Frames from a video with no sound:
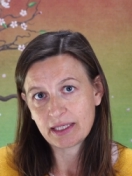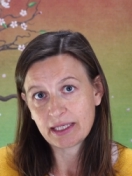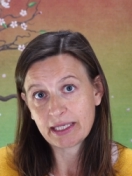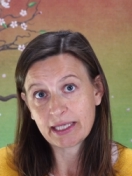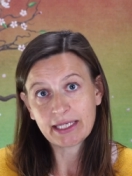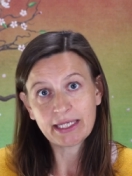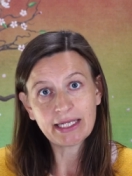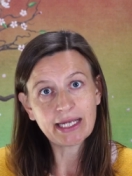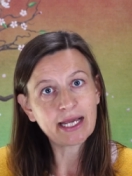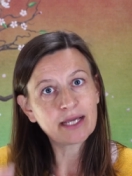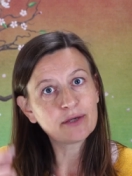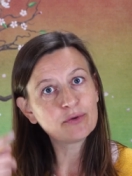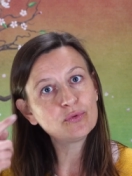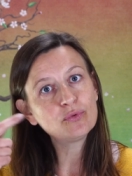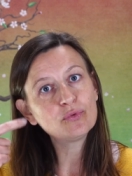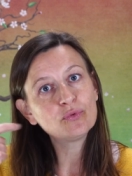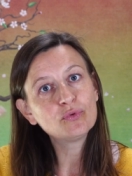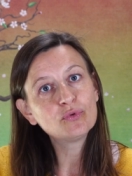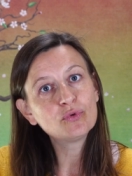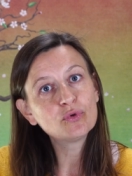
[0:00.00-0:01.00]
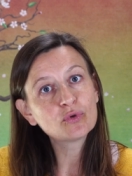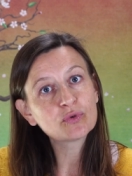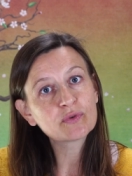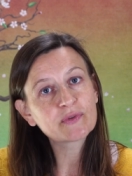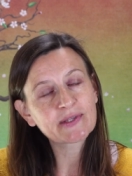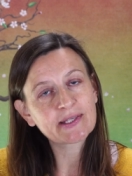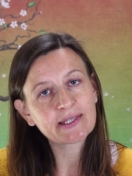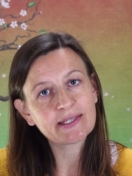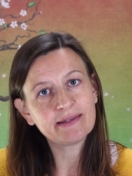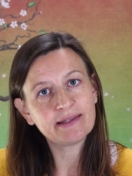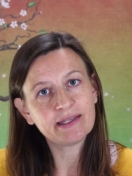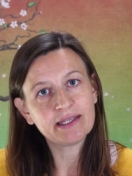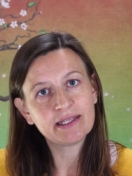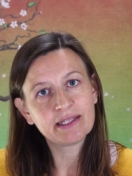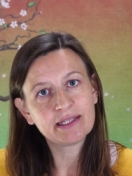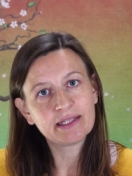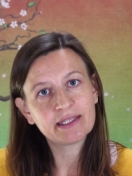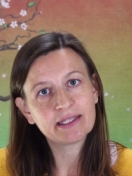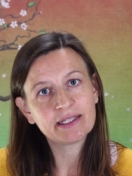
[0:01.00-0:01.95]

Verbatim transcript: Et il a eu une autre idée.